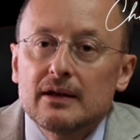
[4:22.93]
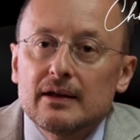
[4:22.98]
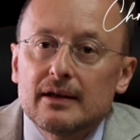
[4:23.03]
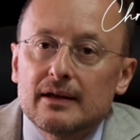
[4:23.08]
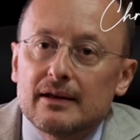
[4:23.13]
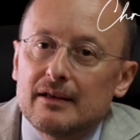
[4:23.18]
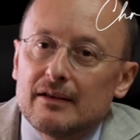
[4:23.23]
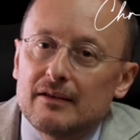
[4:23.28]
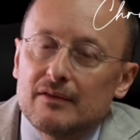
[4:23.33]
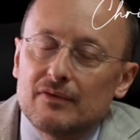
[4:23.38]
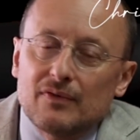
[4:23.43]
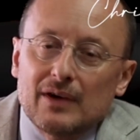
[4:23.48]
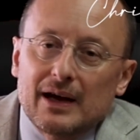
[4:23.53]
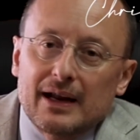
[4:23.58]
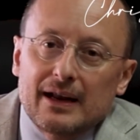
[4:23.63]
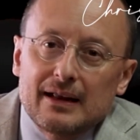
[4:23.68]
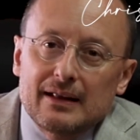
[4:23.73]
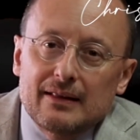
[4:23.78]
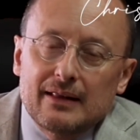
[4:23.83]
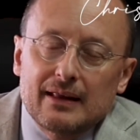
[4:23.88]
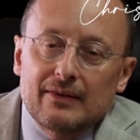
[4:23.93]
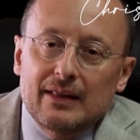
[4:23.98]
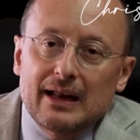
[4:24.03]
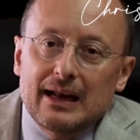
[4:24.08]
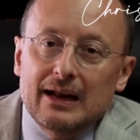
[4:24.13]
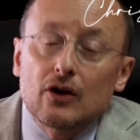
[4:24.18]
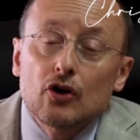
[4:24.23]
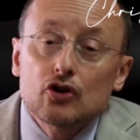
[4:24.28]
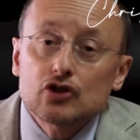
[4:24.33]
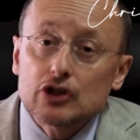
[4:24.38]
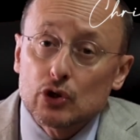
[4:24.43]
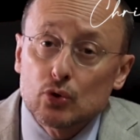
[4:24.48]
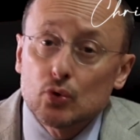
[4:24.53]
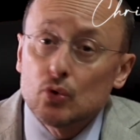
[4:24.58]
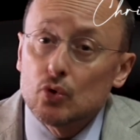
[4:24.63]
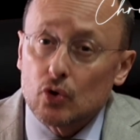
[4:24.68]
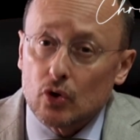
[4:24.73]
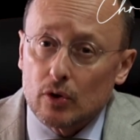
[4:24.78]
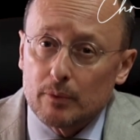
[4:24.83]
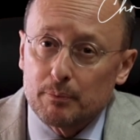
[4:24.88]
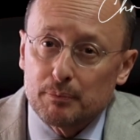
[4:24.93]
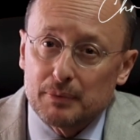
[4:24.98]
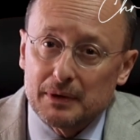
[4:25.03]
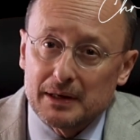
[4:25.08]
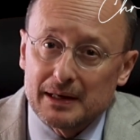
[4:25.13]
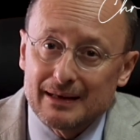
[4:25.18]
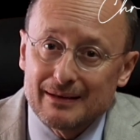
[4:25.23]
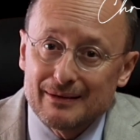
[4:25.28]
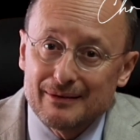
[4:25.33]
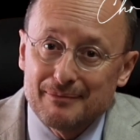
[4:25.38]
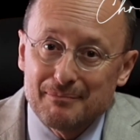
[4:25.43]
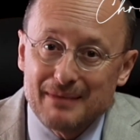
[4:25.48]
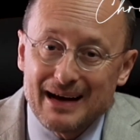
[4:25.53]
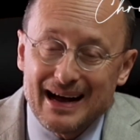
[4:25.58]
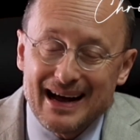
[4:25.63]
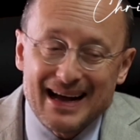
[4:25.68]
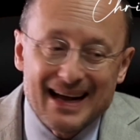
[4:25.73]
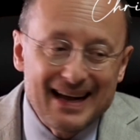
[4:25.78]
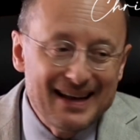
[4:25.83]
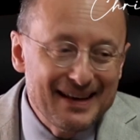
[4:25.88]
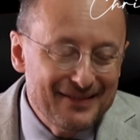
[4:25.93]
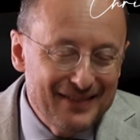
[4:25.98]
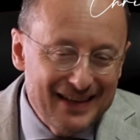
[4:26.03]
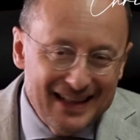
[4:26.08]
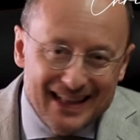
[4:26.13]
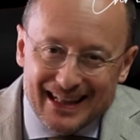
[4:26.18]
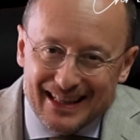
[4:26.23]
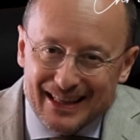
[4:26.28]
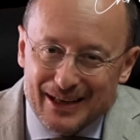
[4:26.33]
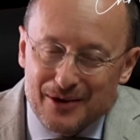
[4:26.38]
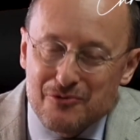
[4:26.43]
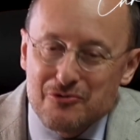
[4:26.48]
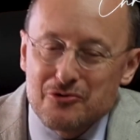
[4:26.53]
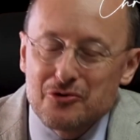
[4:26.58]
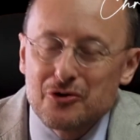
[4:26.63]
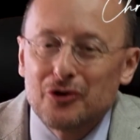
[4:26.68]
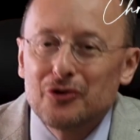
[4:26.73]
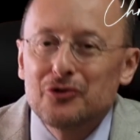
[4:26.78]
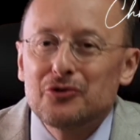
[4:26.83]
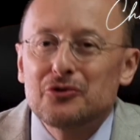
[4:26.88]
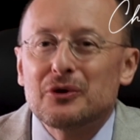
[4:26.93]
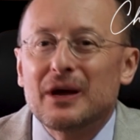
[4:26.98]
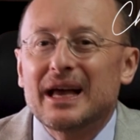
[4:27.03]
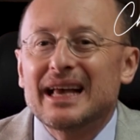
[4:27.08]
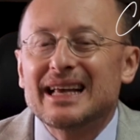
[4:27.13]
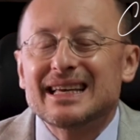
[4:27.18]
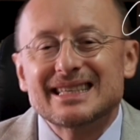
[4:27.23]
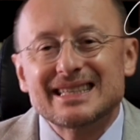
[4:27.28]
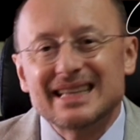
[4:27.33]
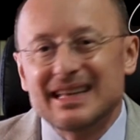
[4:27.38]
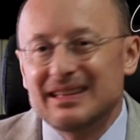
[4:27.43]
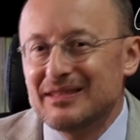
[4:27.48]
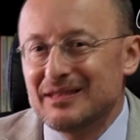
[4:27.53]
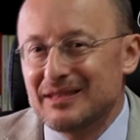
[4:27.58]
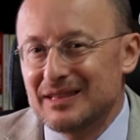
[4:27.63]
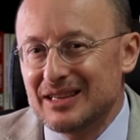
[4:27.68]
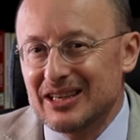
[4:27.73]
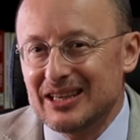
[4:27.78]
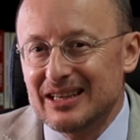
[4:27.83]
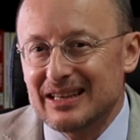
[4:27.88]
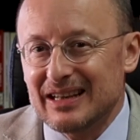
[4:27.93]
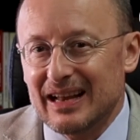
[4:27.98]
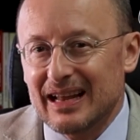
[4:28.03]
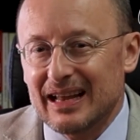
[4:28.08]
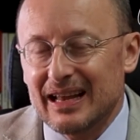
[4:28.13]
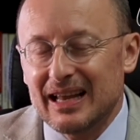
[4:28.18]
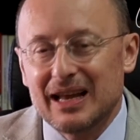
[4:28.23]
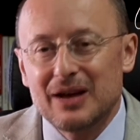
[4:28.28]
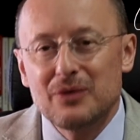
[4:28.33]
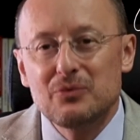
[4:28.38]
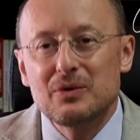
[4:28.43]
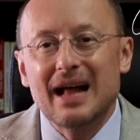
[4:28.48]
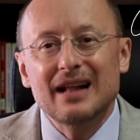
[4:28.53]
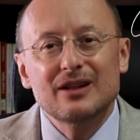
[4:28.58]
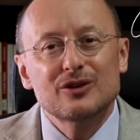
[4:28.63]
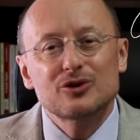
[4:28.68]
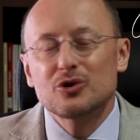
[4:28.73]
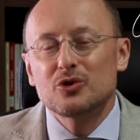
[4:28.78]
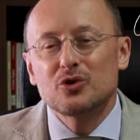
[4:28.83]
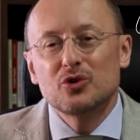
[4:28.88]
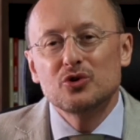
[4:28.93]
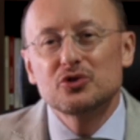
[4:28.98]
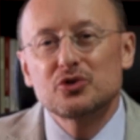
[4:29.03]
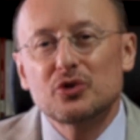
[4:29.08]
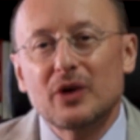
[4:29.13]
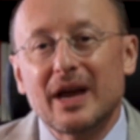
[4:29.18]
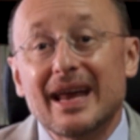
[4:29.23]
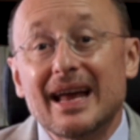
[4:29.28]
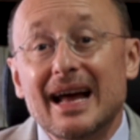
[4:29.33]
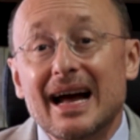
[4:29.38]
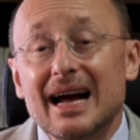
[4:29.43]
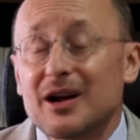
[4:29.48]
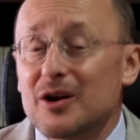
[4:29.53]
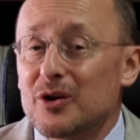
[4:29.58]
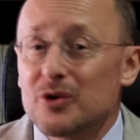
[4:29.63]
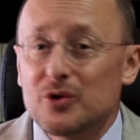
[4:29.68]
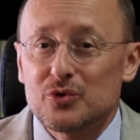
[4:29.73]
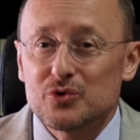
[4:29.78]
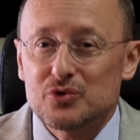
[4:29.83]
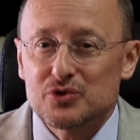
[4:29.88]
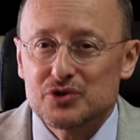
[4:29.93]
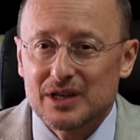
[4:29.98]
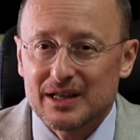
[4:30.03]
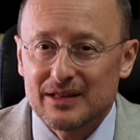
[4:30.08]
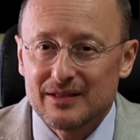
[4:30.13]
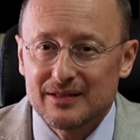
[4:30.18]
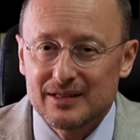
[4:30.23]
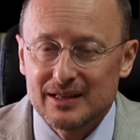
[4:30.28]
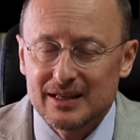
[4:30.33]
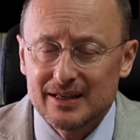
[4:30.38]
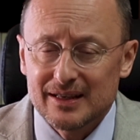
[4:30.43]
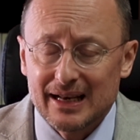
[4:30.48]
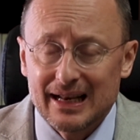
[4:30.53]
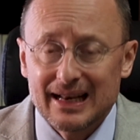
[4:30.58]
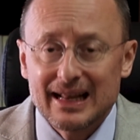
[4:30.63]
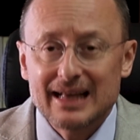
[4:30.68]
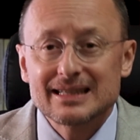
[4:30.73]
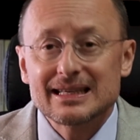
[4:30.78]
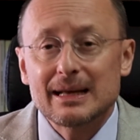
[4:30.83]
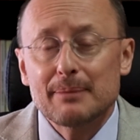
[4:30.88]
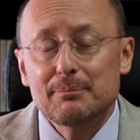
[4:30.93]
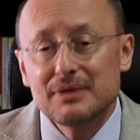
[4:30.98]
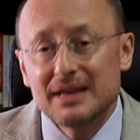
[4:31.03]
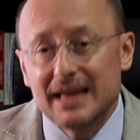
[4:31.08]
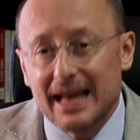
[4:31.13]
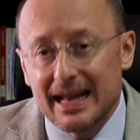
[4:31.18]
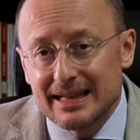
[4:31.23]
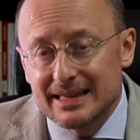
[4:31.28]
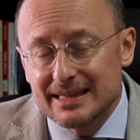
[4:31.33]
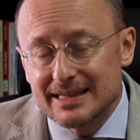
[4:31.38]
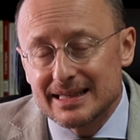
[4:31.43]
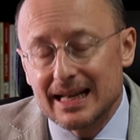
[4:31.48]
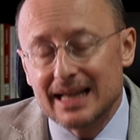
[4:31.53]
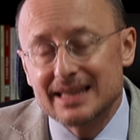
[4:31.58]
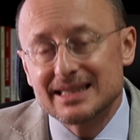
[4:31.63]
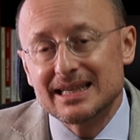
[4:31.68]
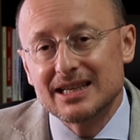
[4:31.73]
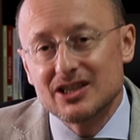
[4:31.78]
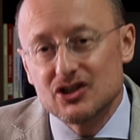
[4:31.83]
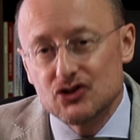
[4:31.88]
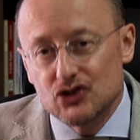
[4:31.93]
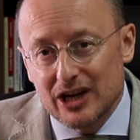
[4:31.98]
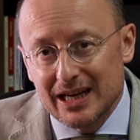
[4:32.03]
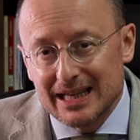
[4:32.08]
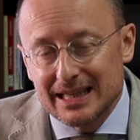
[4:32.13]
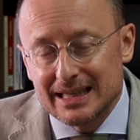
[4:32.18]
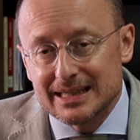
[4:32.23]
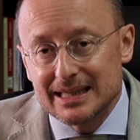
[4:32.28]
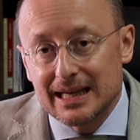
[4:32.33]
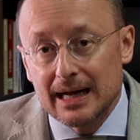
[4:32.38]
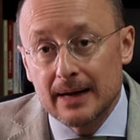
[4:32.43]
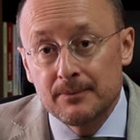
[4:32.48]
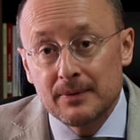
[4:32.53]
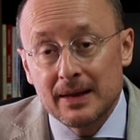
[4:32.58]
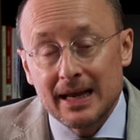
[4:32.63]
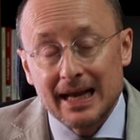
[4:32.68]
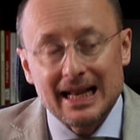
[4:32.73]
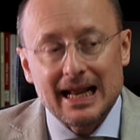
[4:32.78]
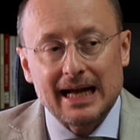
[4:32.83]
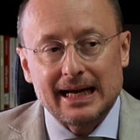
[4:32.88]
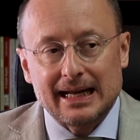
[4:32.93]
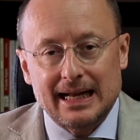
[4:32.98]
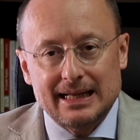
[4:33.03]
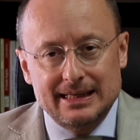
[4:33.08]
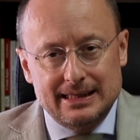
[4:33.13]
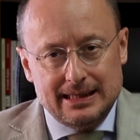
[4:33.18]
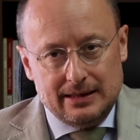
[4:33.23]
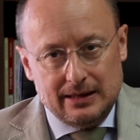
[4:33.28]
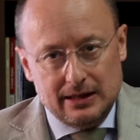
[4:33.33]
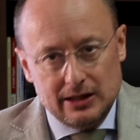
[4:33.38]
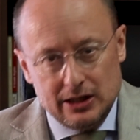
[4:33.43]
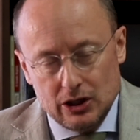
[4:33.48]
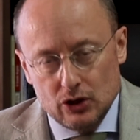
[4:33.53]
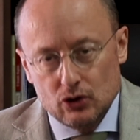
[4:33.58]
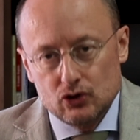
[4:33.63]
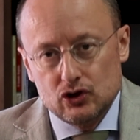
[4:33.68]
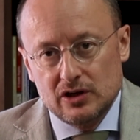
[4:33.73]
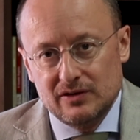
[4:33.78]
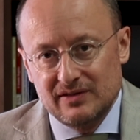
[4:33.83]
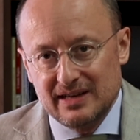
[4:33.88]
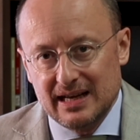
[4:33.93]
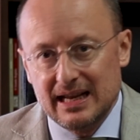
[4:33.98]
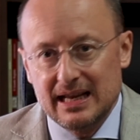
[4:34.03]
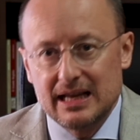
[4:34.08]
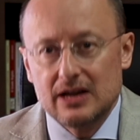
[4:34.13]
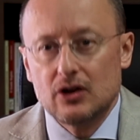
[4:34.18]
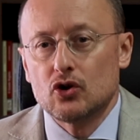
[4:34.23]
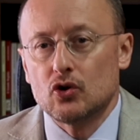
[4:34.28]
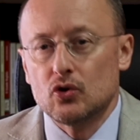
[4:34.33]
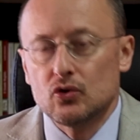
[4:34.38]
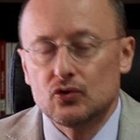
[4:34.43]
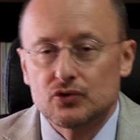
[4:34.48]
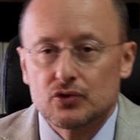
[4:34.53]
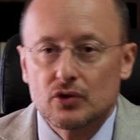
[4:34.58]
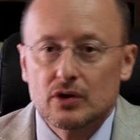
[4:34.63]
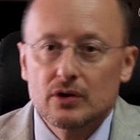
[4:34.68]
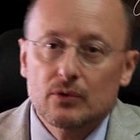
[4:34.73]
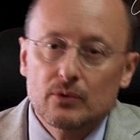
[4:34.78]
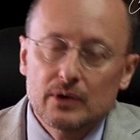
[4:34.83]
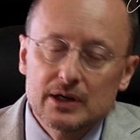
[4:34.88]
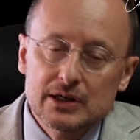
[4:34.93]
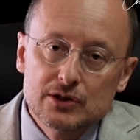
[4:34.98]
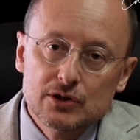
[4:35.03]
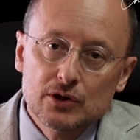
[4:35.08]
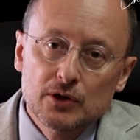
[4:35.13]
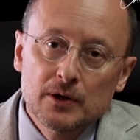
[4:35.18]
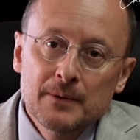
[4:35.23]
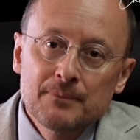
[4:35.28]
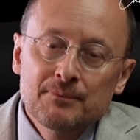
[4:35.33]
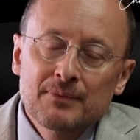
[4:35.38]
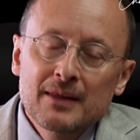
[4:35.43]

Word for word: eh, fare delle cose turpi, ma vedete un conto è sentire e un altro conto è acconsentire. La sapienza, la saggezza e la grazia di Dio ci viene incontro in questo,